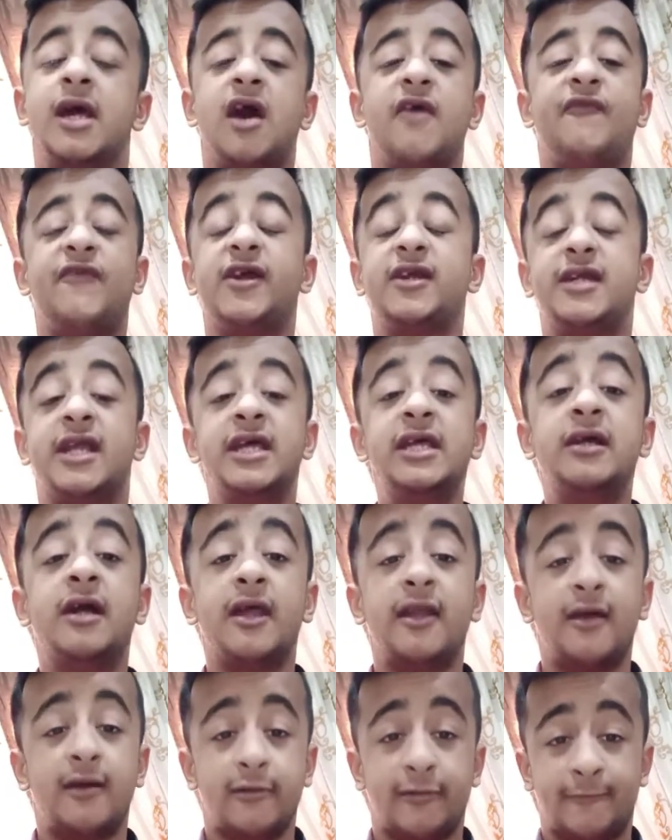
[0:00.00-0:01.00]
अफेक्ट नहीं
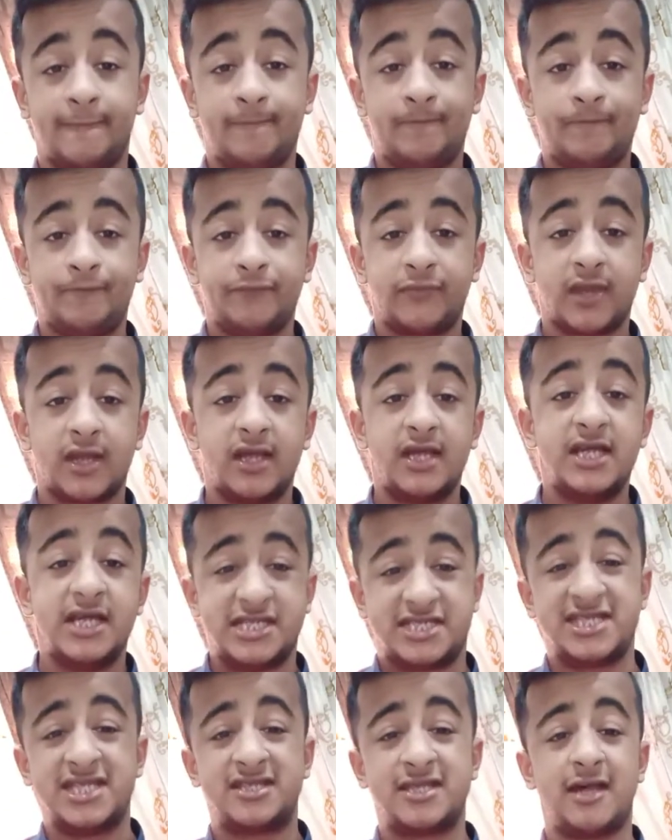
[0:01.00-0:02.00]
करेगा
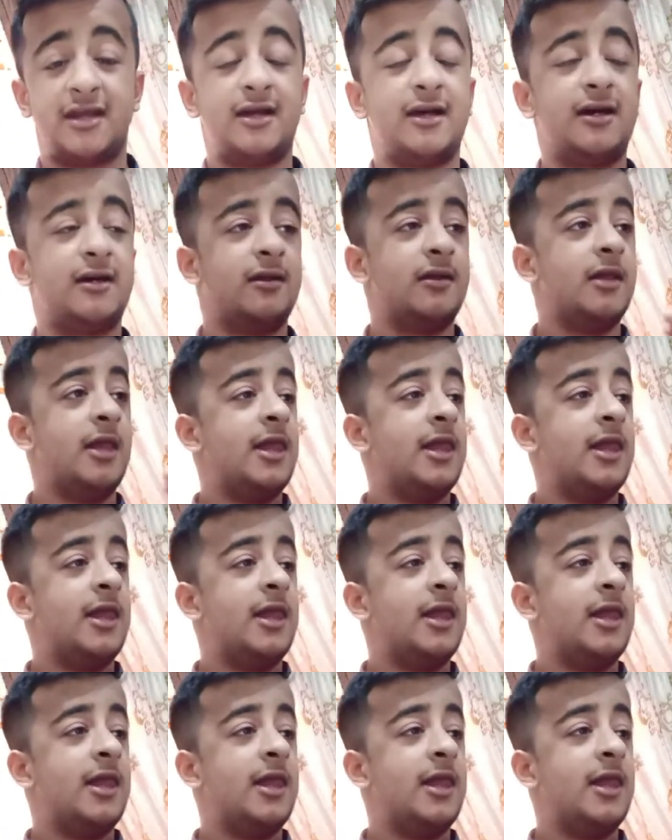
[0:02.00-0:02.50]
इसी तरह